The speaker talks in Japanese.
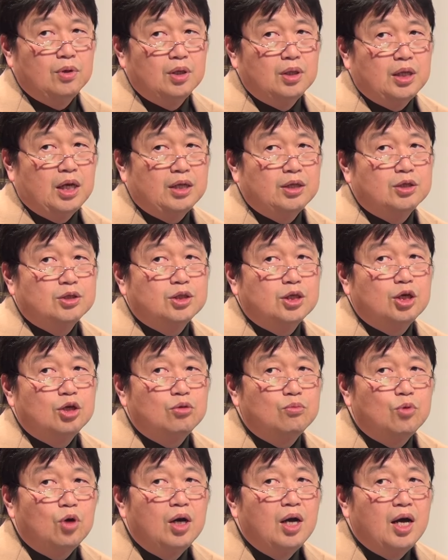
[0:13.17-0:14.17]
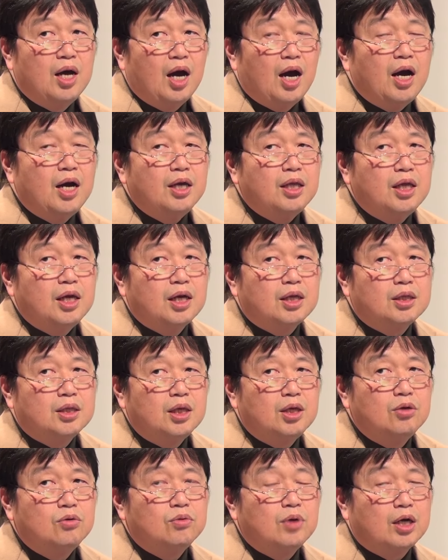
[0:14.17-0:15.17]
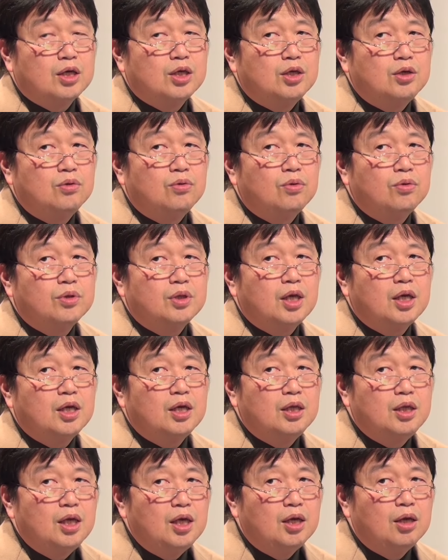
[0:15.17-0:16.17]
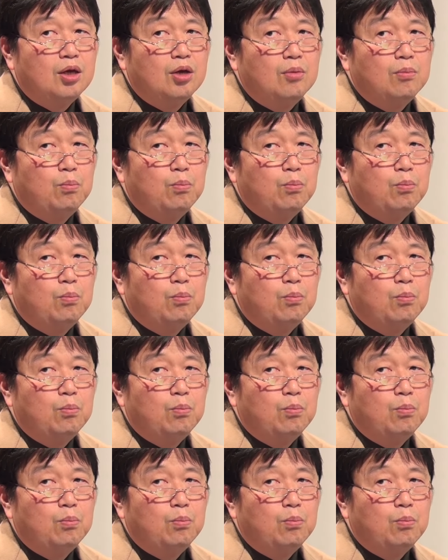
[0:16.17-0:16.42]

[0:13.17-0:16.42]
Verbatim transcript: なんですけどもアイデアっていうのは基本的に